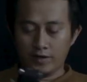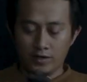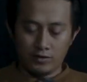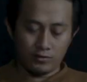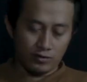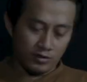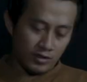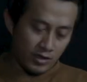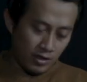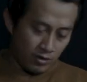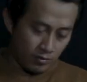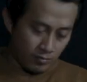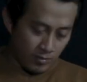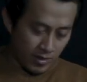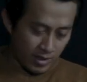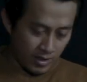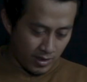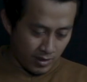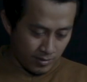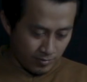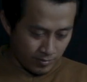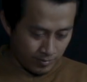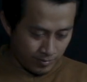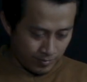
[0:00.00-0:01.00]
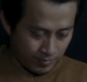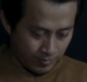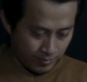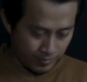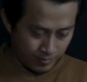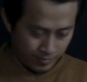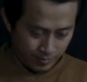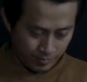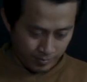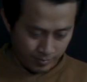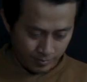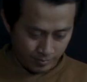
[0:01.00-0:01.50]
fiturnya lumayan
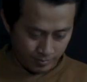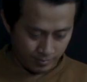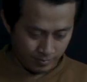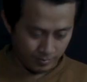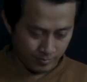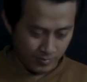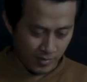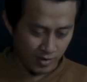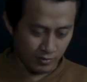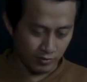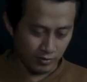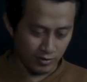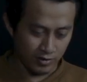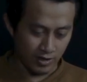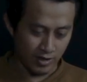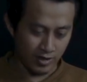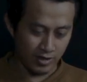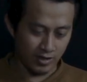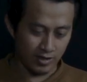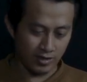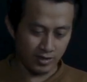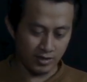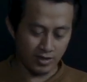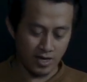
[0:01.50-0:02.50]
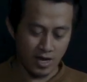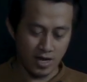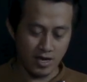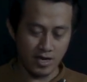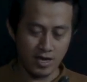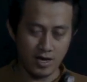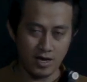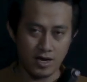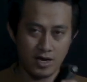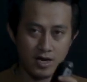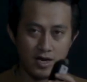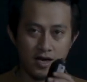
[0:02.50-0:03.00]
bagus ya
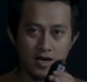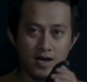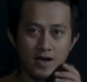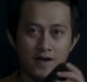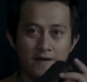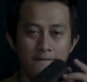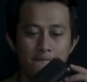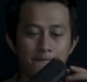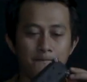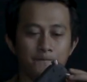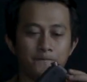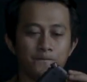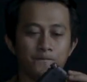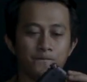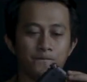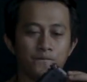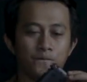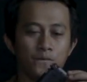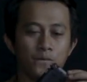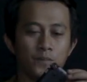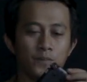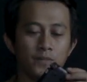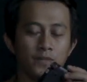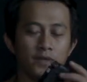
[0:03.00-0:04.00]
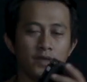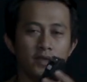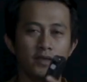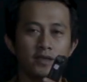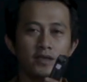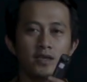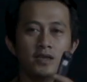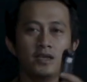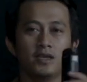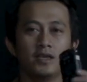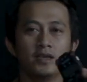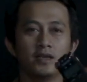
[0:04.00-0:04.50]
kayak
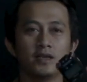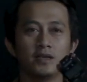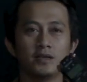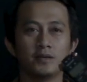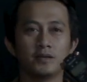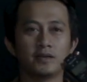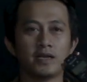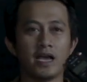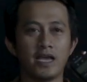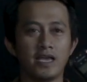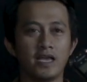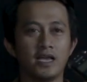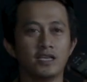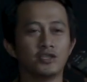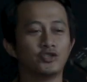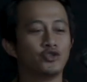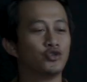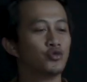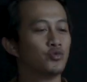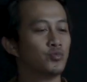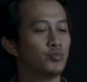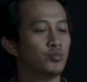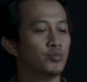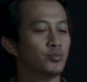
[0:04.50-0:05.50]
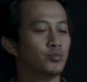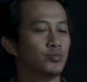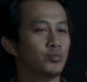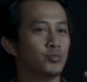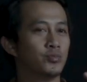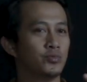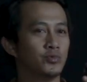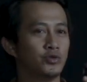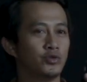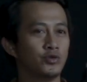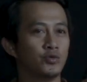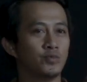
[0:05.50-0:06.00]
ini kayak zoom
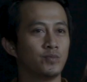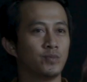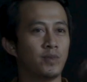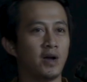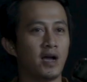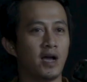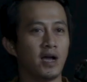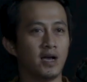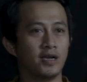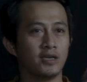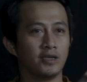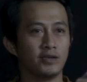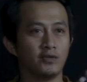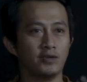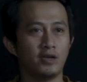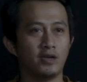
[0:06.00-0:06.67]
zoom H